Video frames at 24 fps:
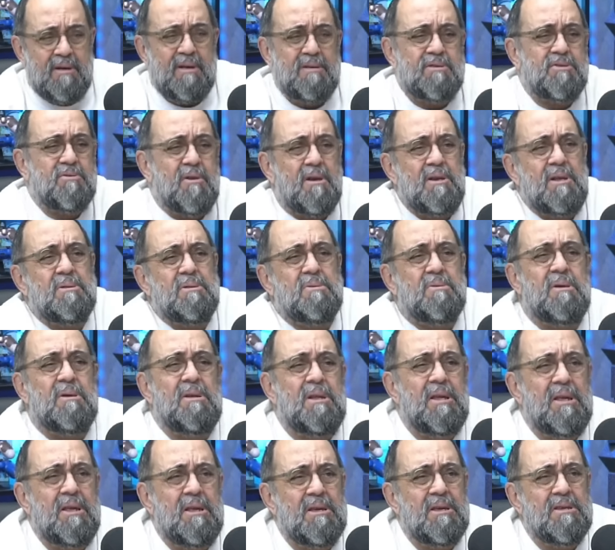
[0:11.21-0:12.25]
pô, a escolinha
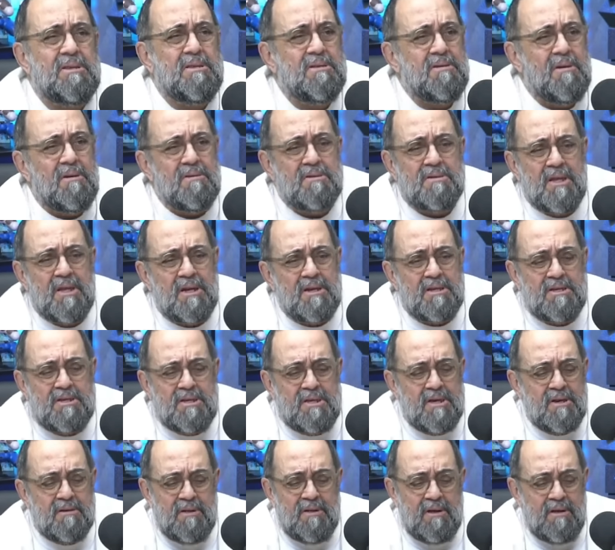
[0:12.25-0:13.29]
do Golias,
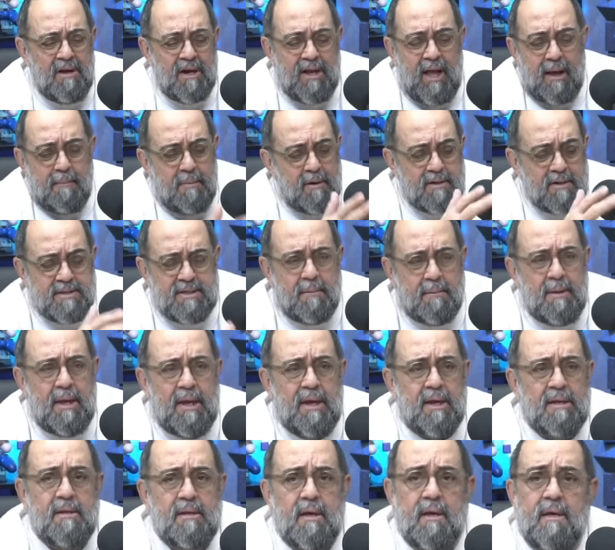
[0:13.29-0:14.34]
Constantino, tá acaba com
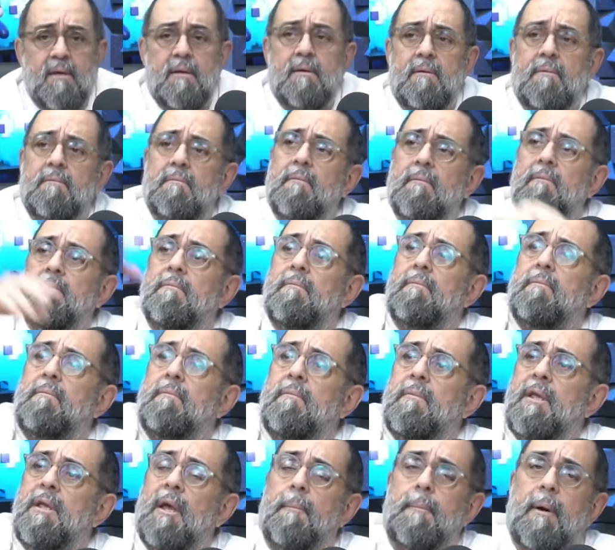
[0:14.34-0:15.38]
essa merda. Aí
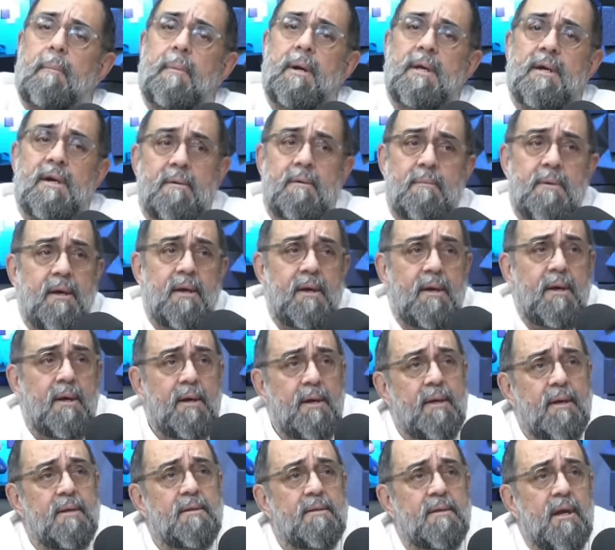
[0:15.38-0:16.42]
ia pra Miami.
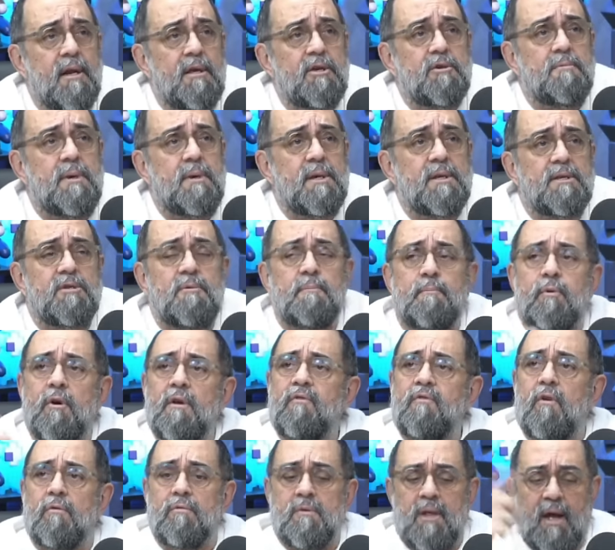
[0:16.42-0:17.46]
Três meses
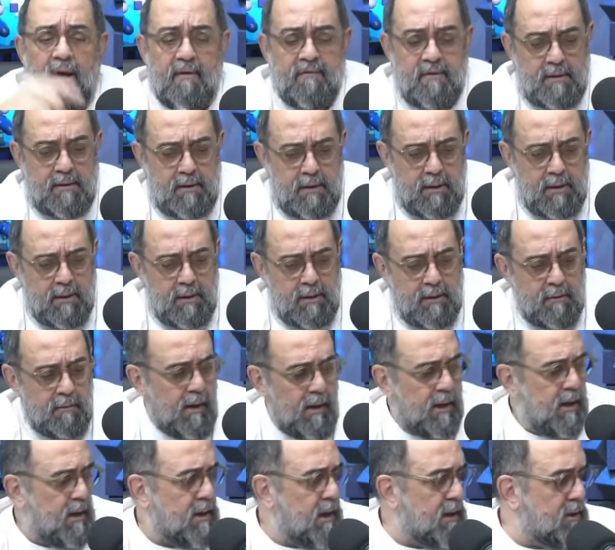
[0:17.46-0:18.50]
depois voltava.
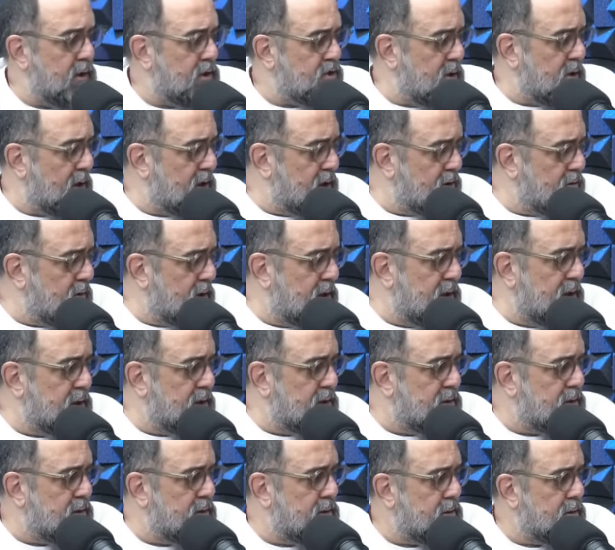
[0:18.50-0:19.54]
Ué, cadê a escolinha do
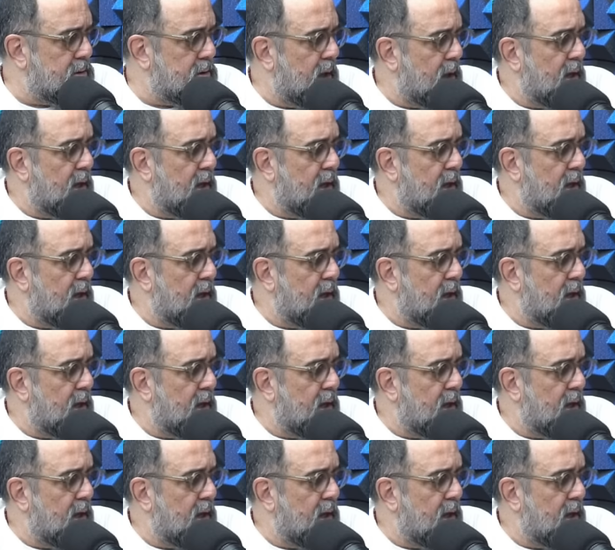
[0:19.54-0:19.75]
Golias?